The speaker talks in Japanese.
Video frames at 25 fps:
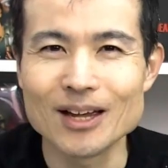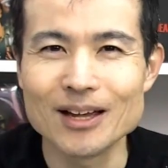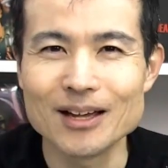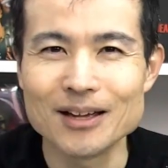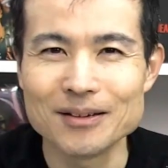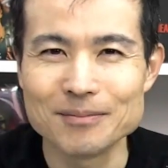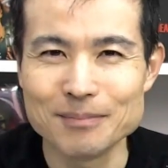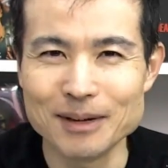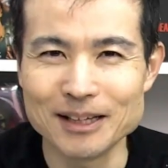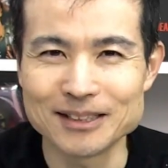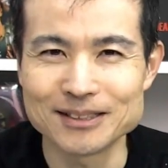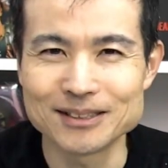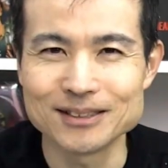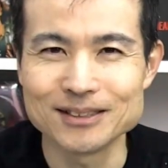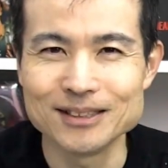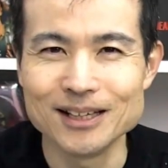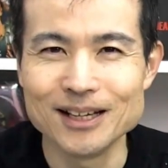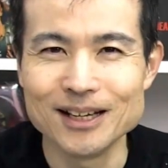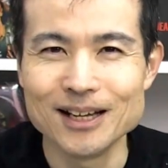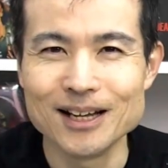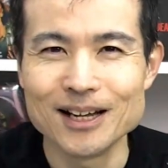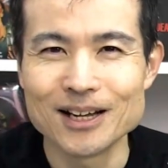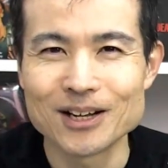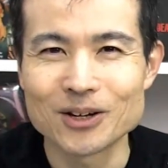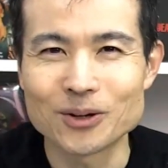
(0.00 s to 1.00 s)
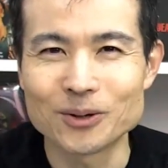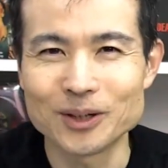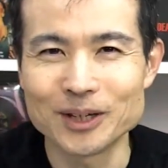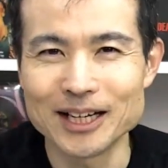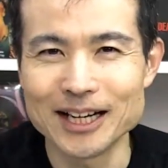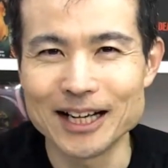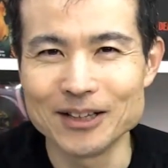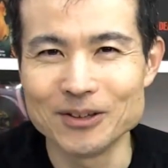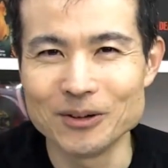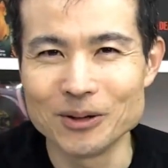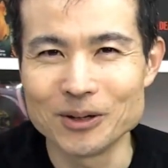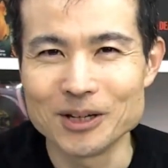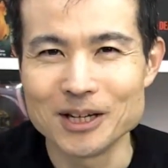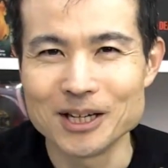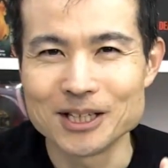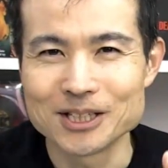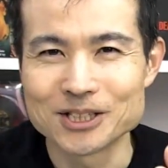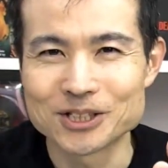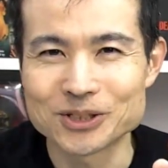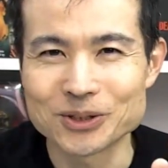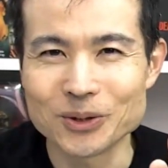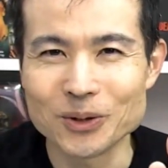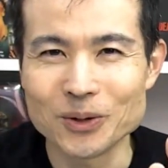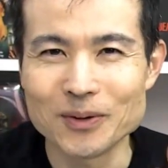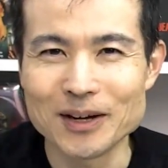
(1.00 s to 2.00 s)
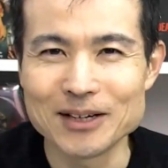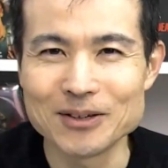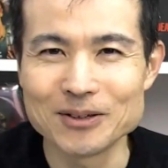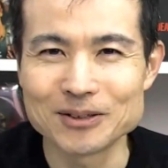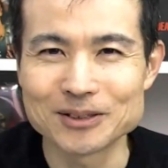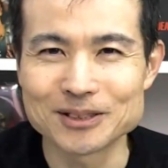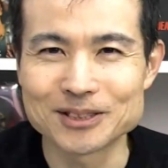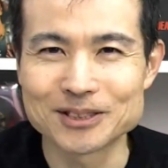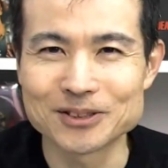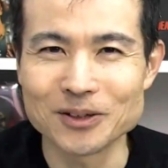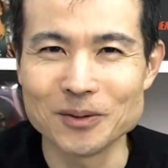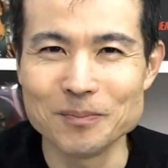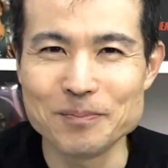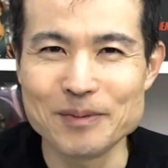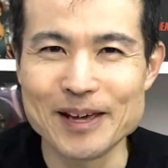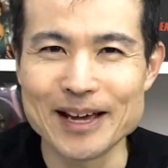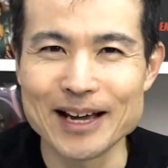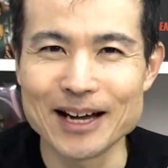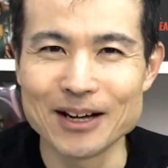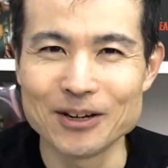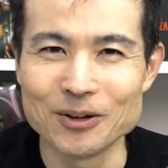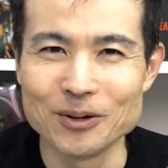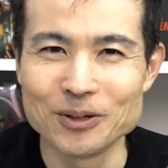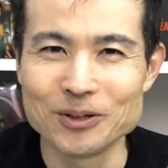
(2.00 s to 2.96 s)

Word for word: まずこれらの昭和のゾンビ映画の